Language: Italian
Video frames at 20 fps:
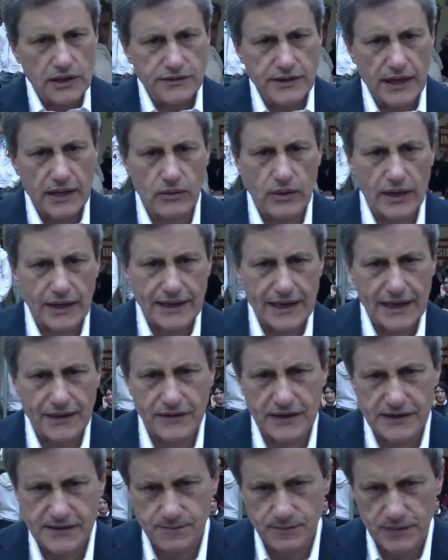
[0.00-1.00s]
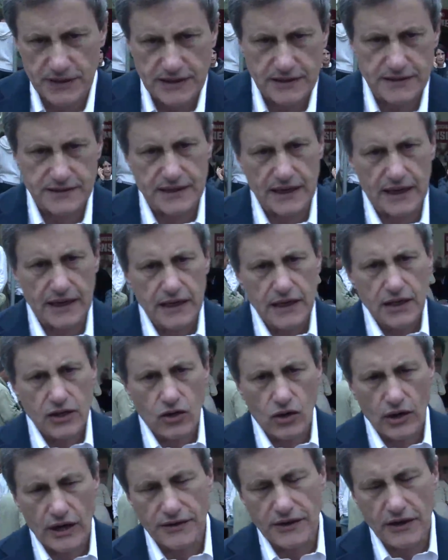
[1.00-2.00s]
dare una grande spinta
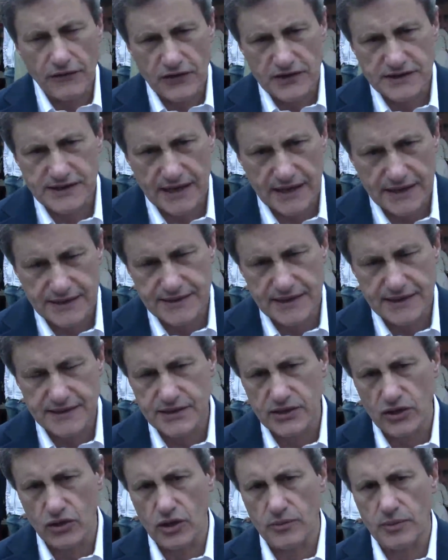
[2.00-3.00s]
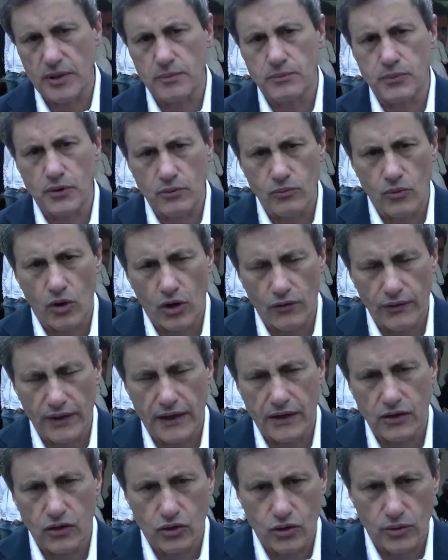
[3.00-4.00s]
con la defiscalizzazione per
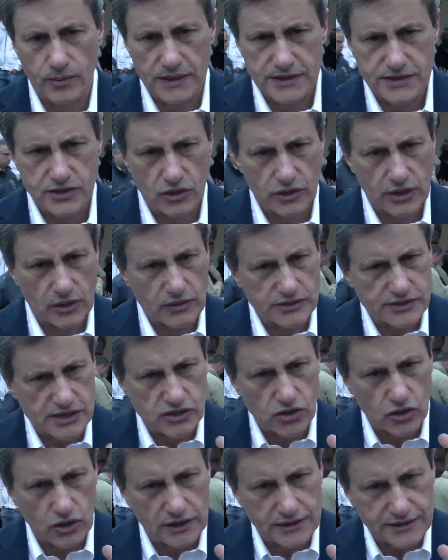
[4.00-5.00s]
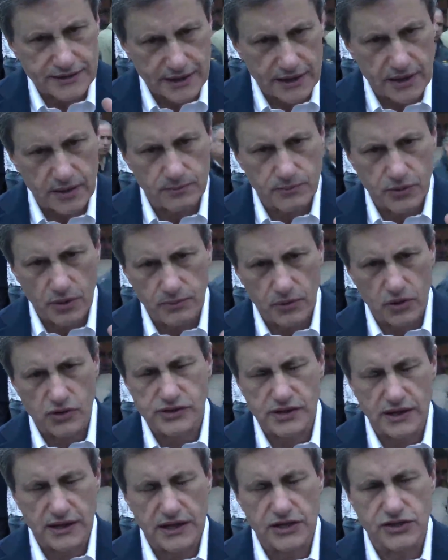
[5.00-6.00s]
promuovere l'occupazione. Queste sono le tre
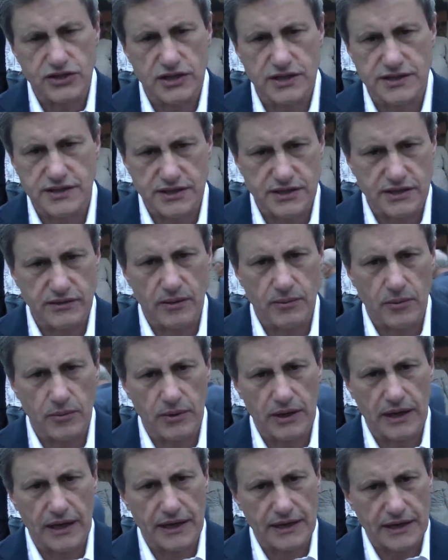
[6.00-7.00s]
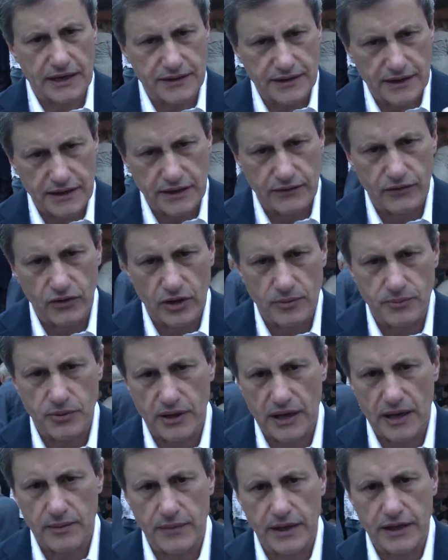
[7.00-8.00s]
proposte di legge di iniziativa popolare che derivano dal
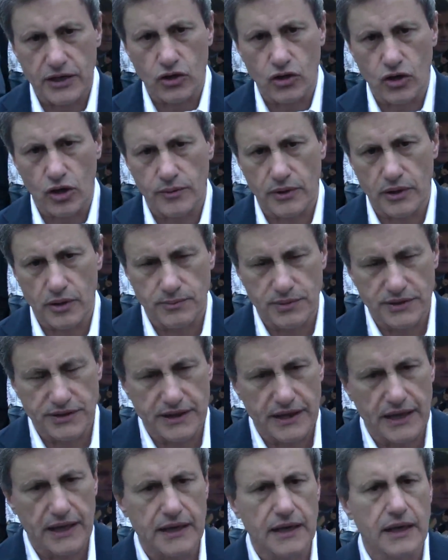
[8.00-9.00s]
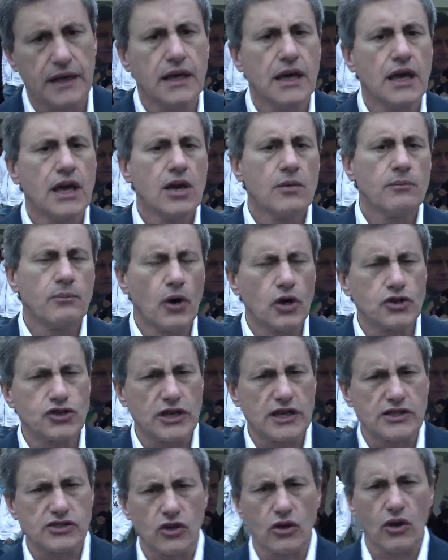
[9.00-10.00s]
programma economico del PDL. Poi
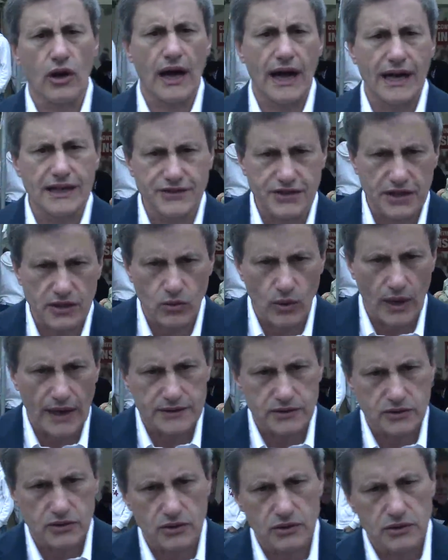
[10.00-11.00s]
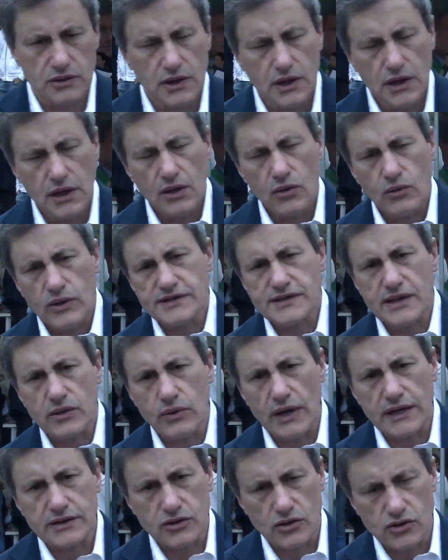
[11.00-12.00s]
ce ne sono altri quattro. Queste
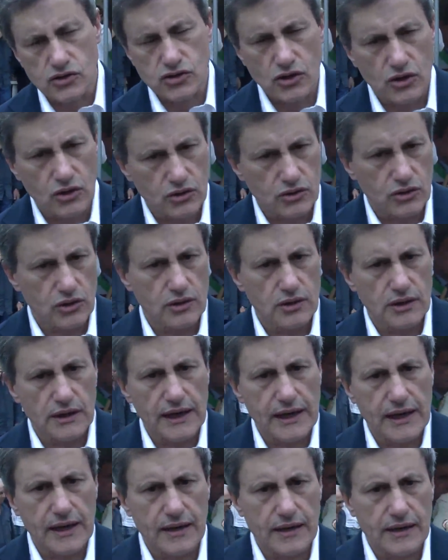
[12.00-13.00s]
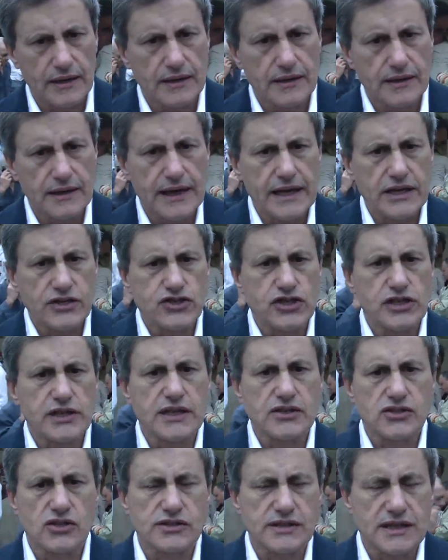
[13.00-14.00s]
quattro sono le eh, leggi
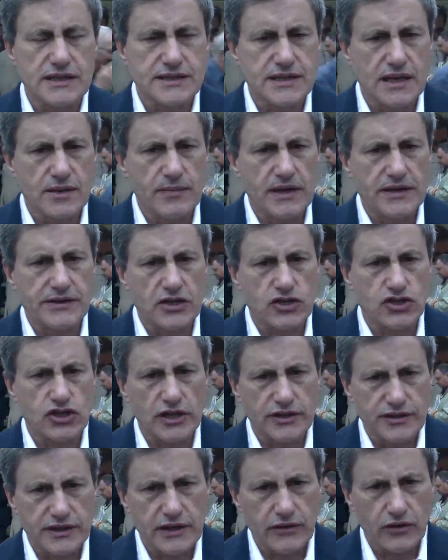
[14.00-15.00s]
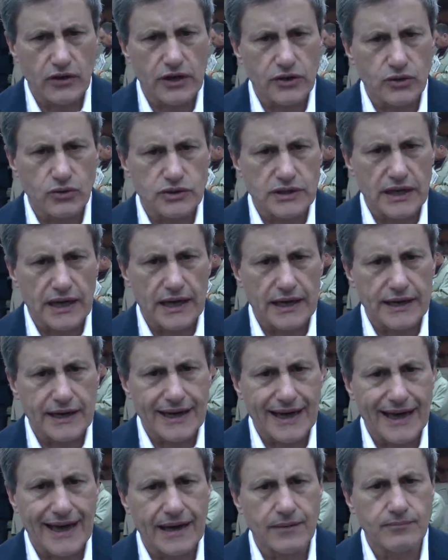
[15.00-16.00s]
che sostanzialmente ci devono
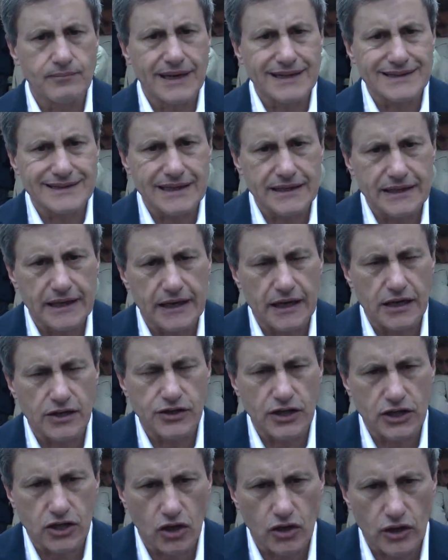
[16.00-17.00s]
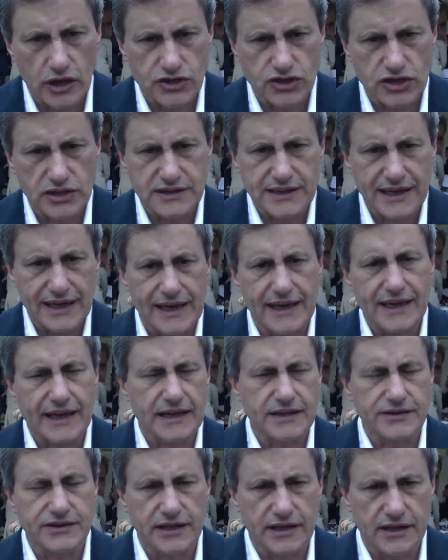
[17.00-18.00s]
aiutare a mantenere il decoro della città e a
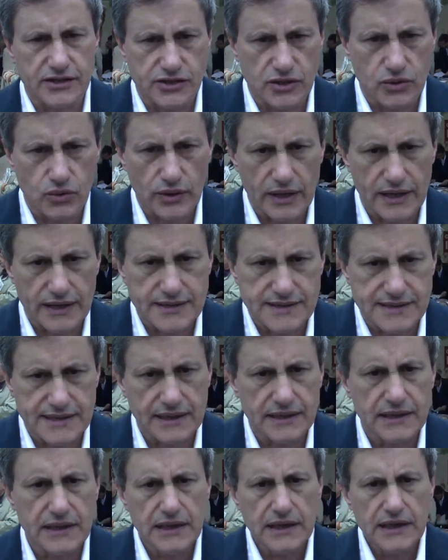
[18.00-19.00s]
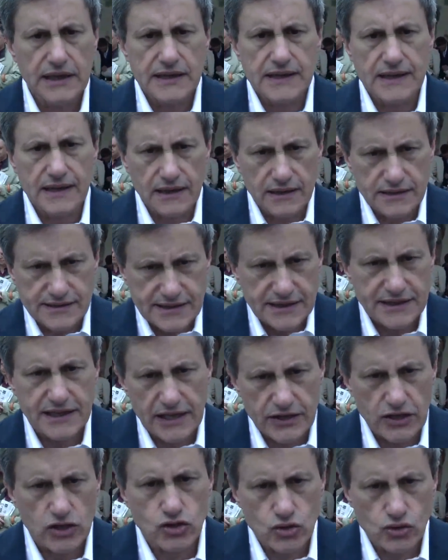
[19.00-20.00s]
garantire la sicurezza. Eh, si
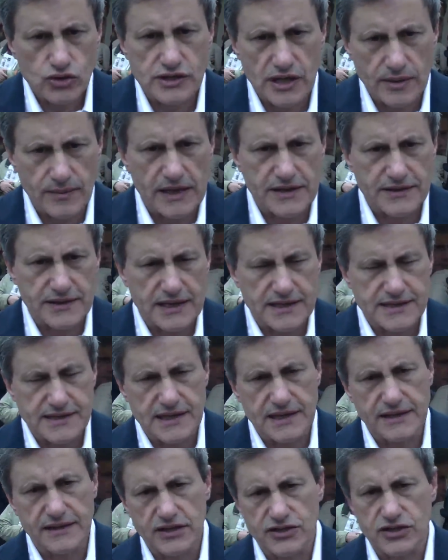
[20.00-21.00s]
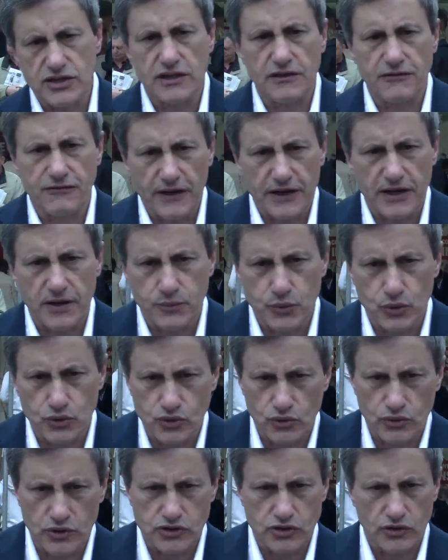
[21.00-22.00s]
chiede giustamente ai sindaci di fare il più
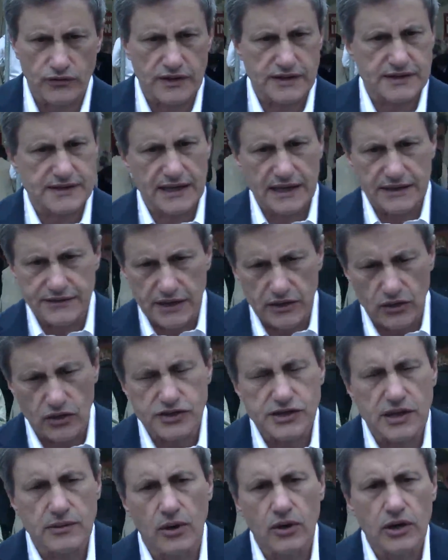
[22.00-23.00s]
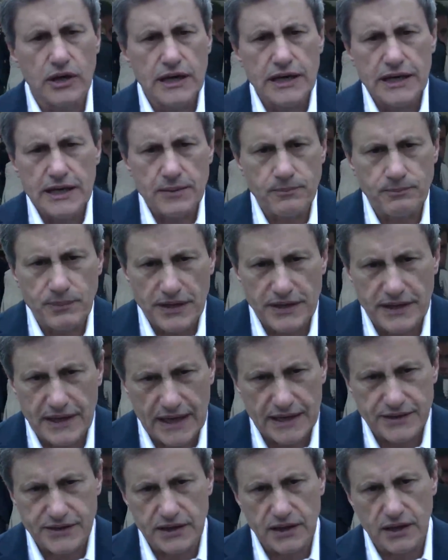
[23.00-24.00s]
su questo versante, noi siamo
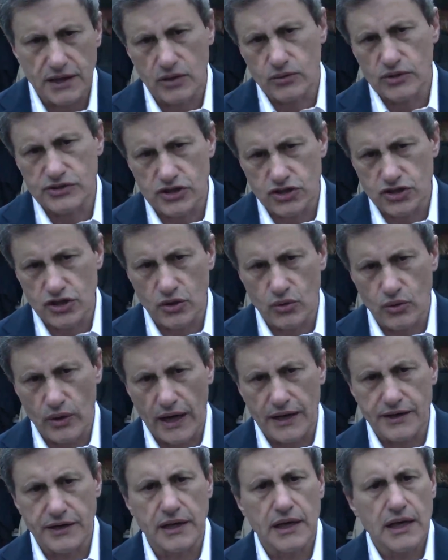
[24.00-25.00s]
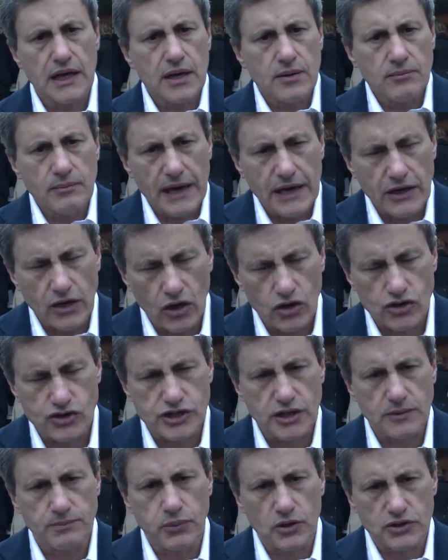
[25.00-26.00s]
impegnati in questi cinque anni, ma i
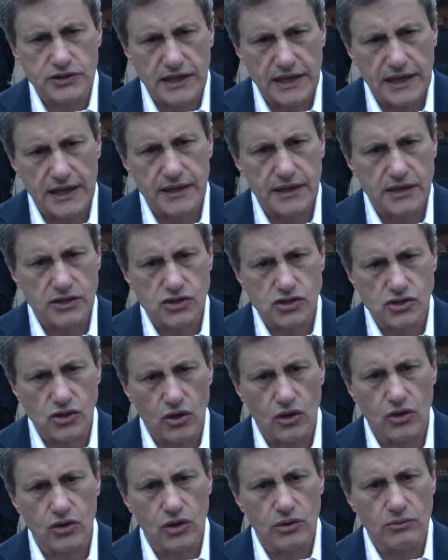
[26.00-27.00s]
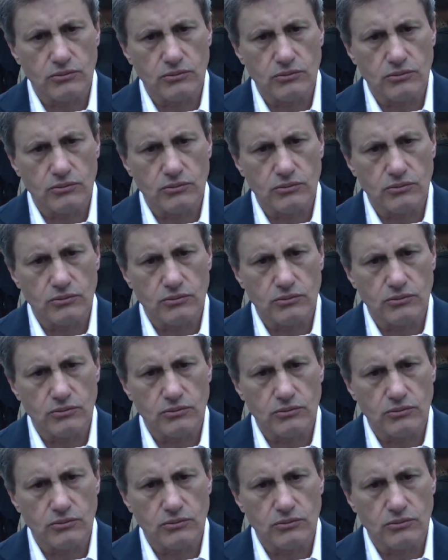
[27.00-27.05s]
nostri poteri sono